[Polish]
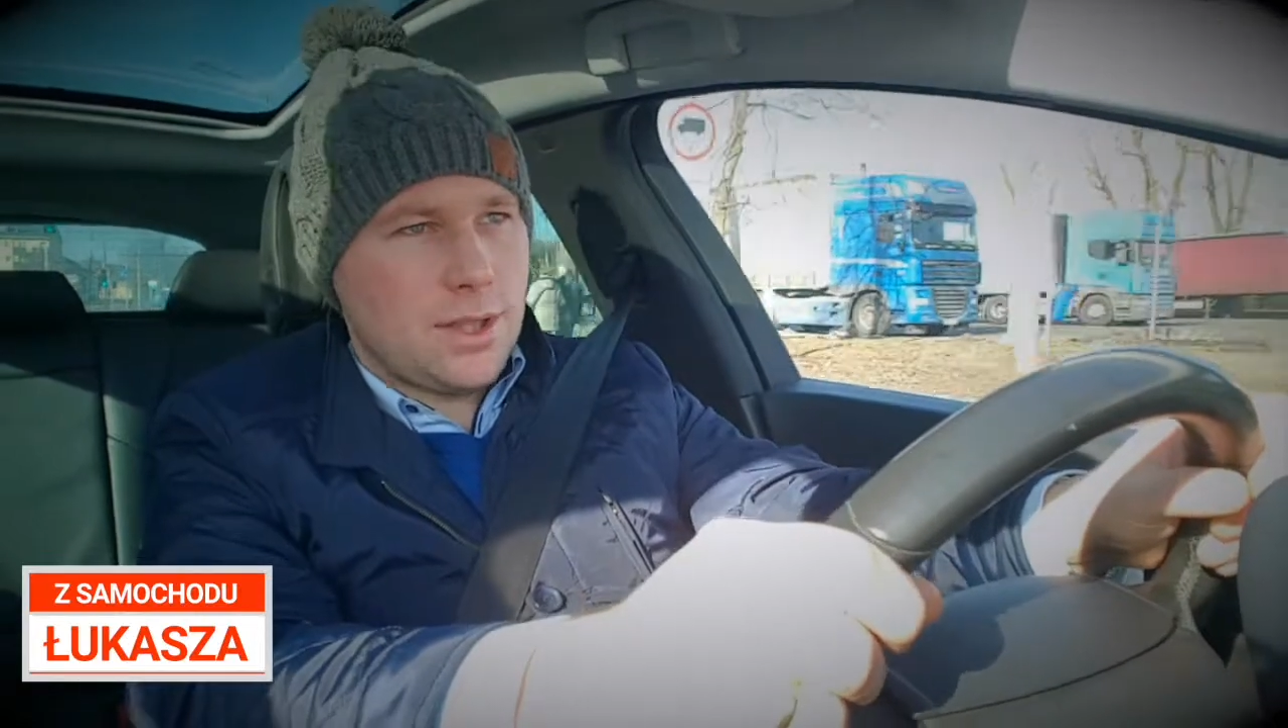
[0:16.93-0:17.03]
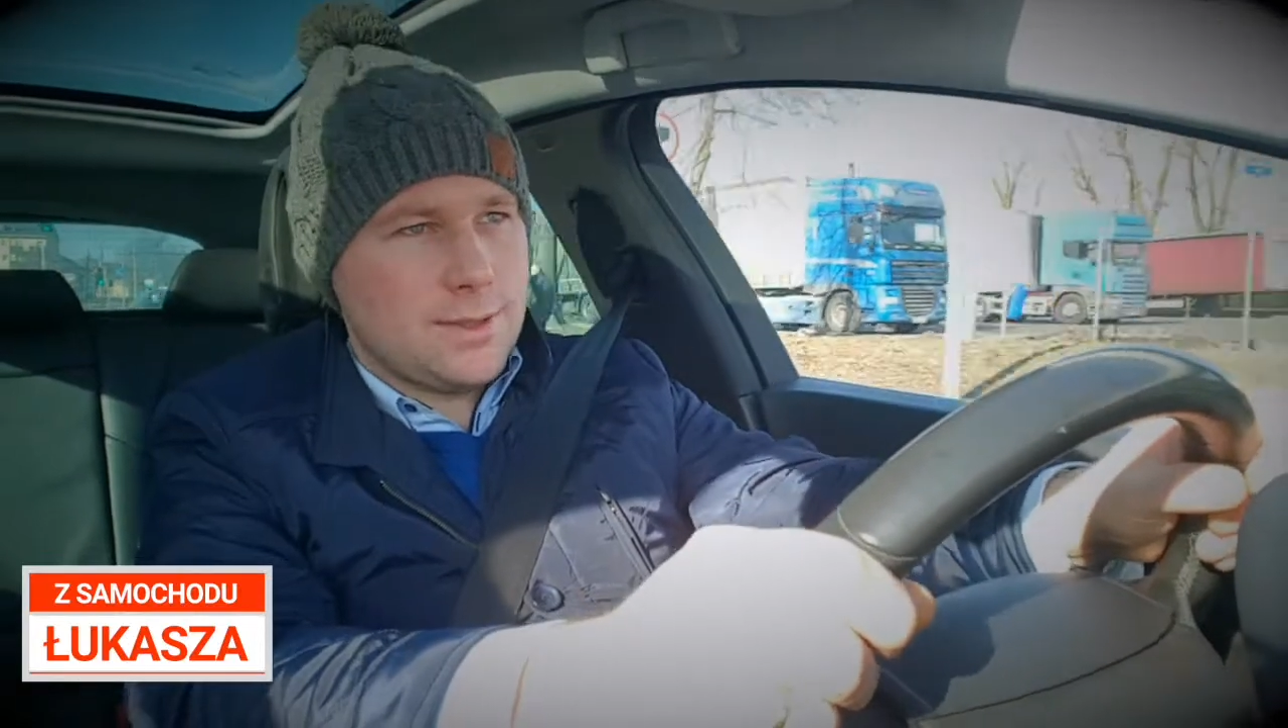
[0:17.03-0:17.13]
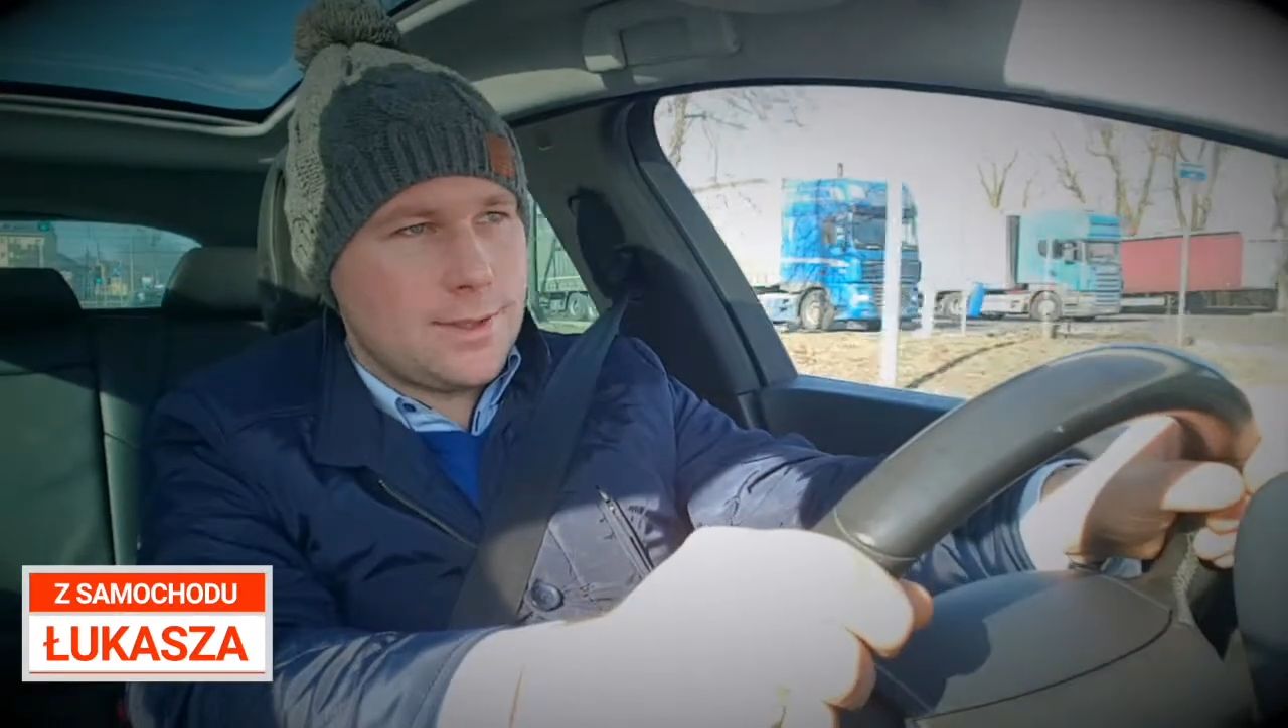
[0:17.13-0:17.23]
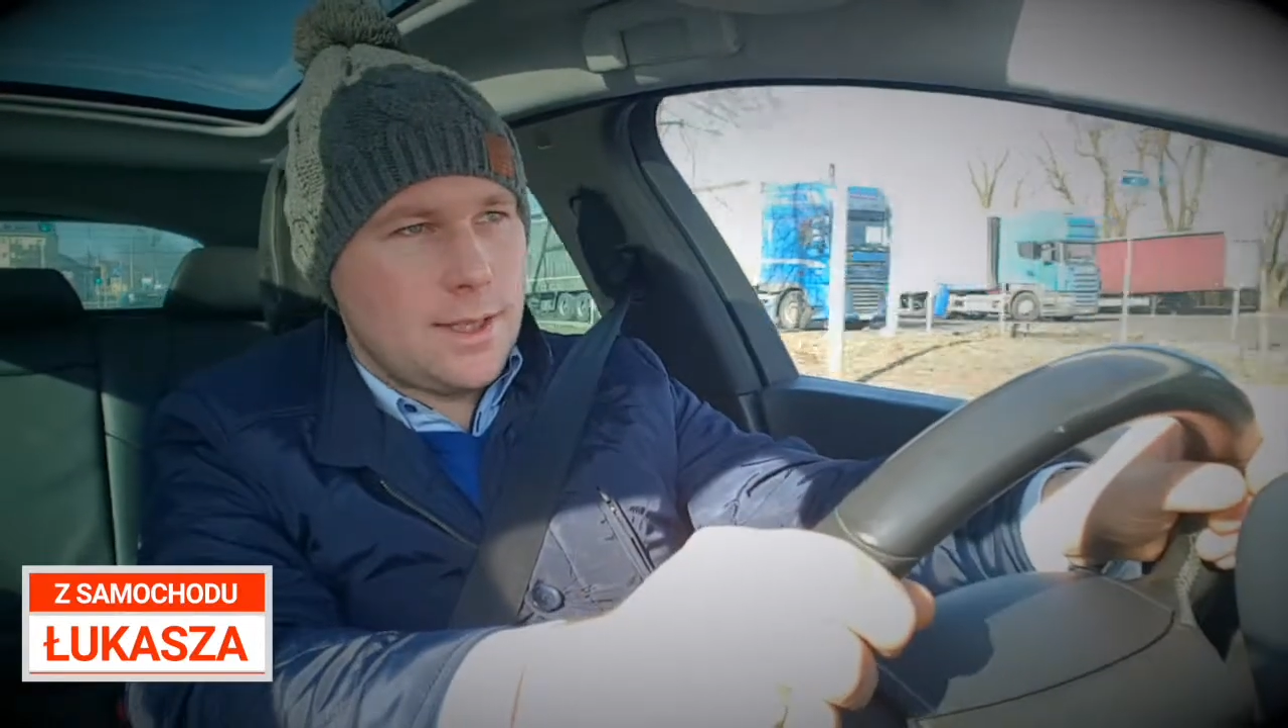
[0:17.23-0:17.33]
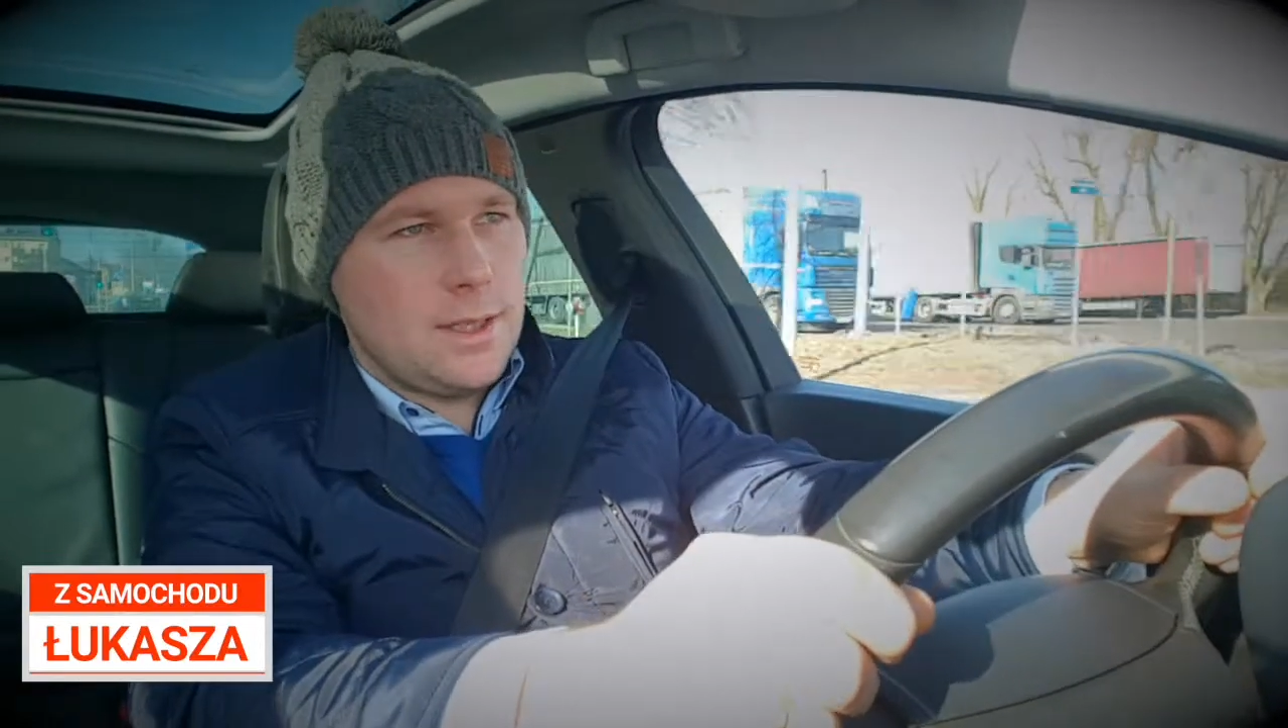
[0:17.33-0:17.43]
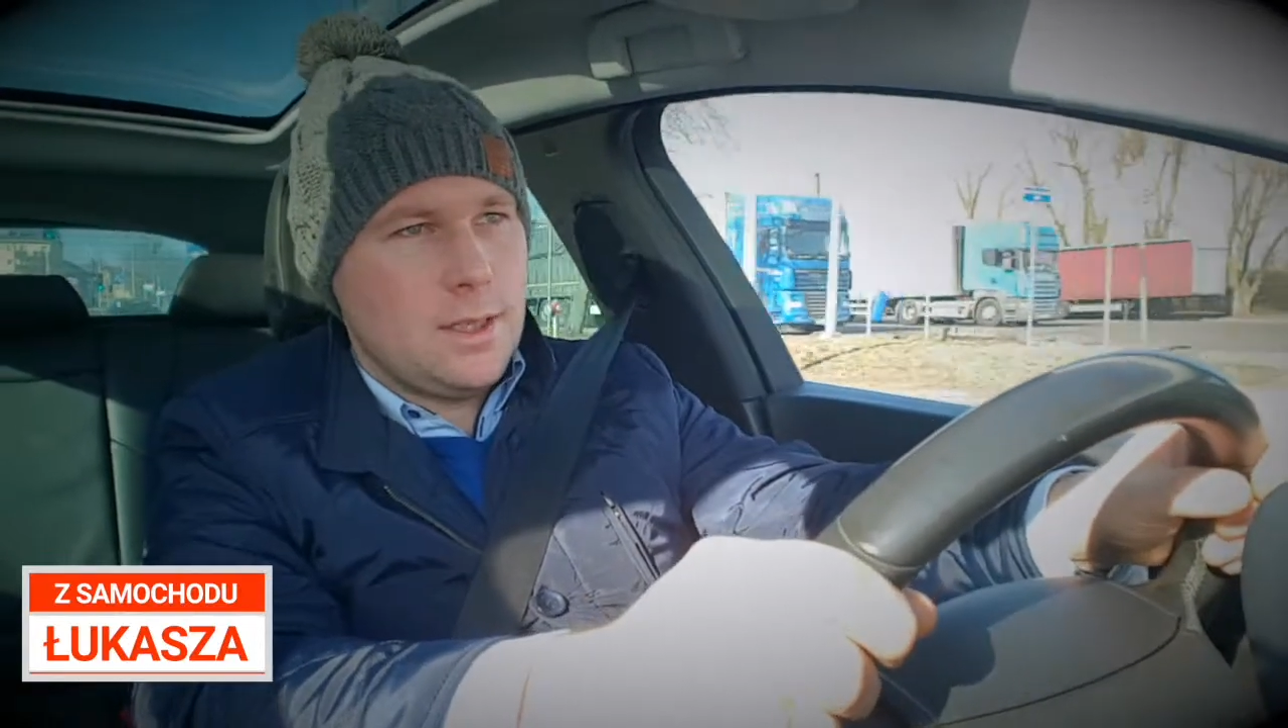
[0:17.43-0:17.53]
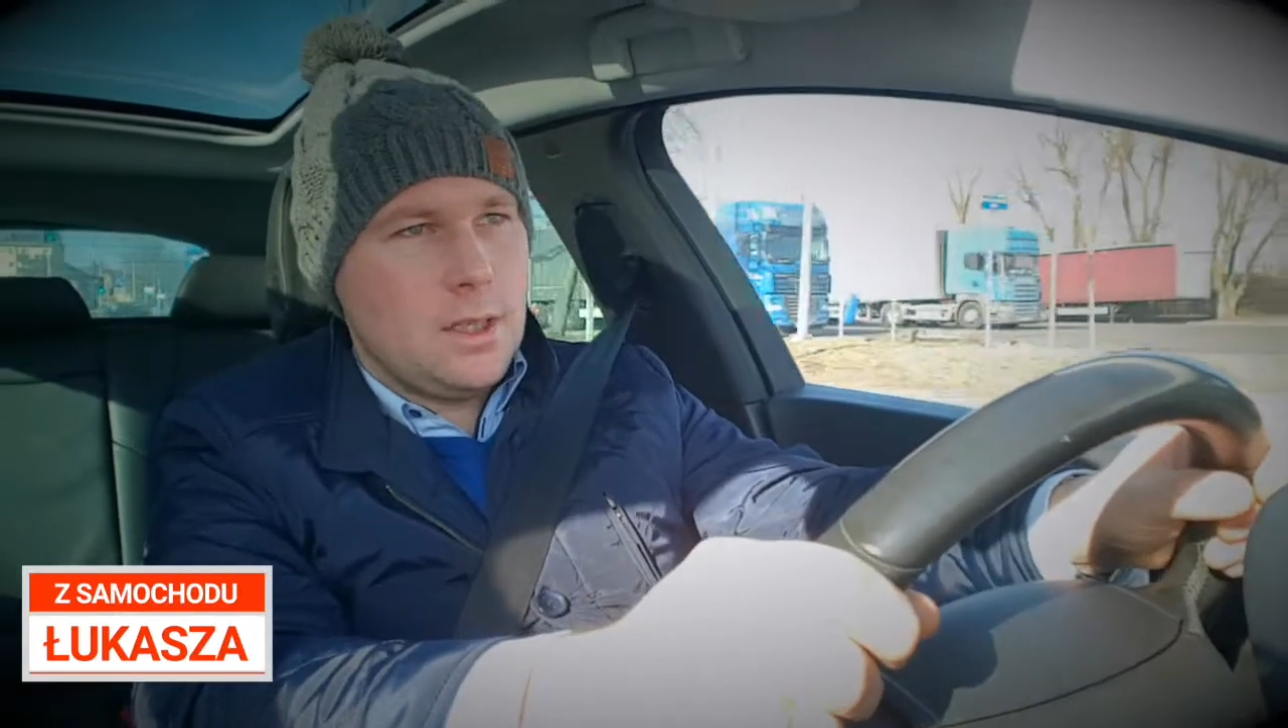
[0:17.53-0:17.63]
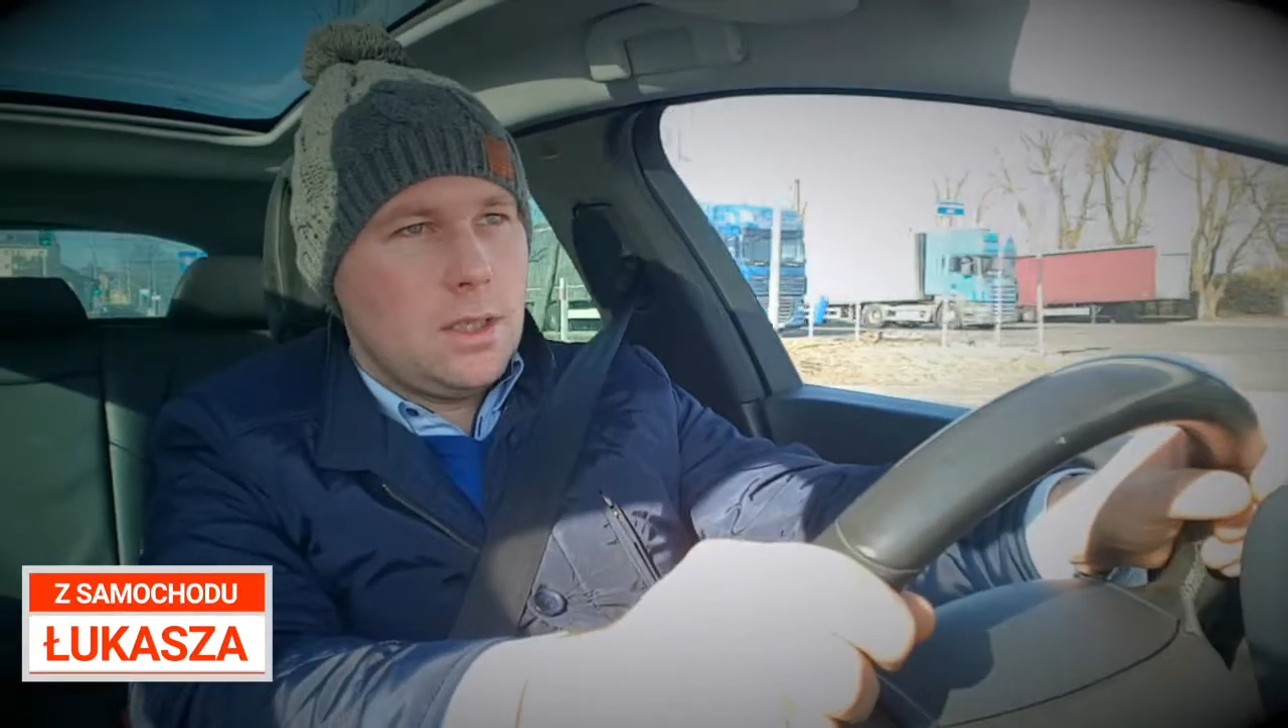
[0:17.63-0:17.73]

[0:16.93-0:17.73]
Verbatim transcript: szansę